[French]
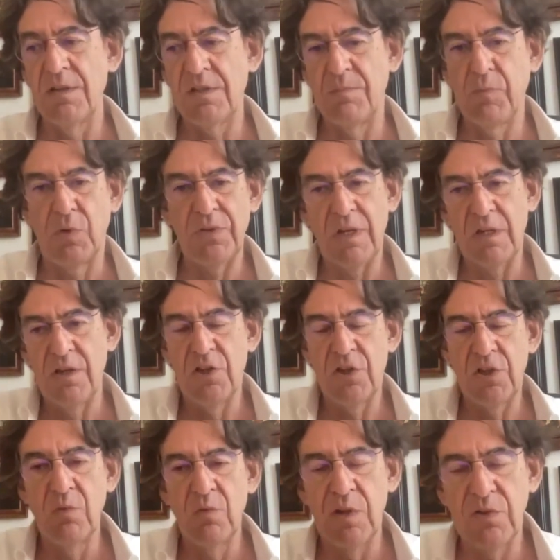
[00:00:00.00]
et c'est pour ça que les
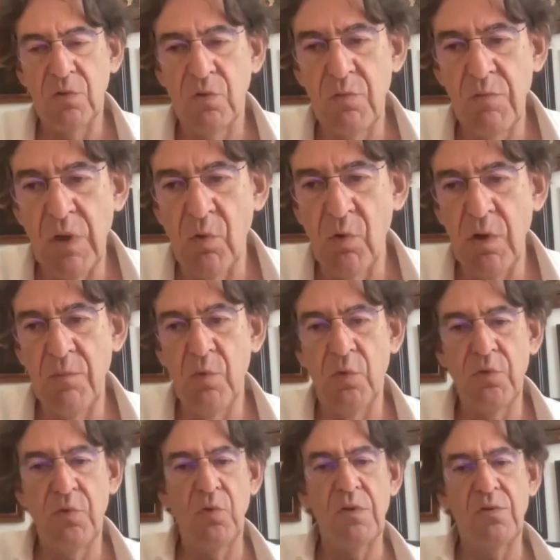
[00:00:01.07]
Chinois sont numéro un
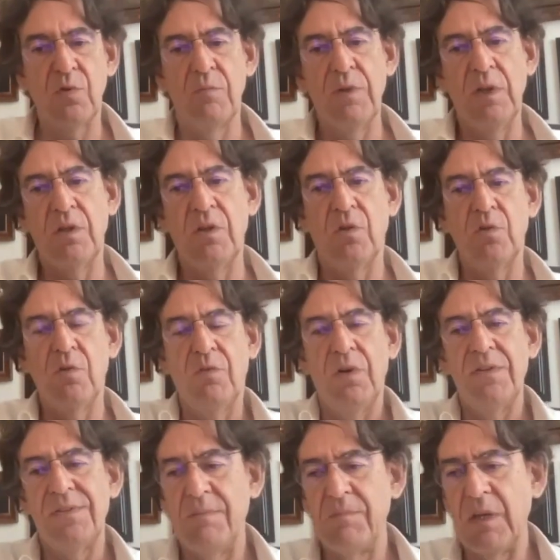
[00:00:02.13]
mondiaux, ils sont maintenant devant
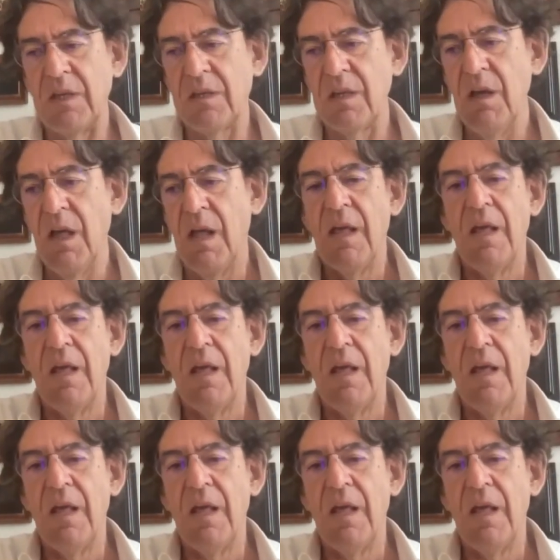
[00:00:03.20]
les Américains,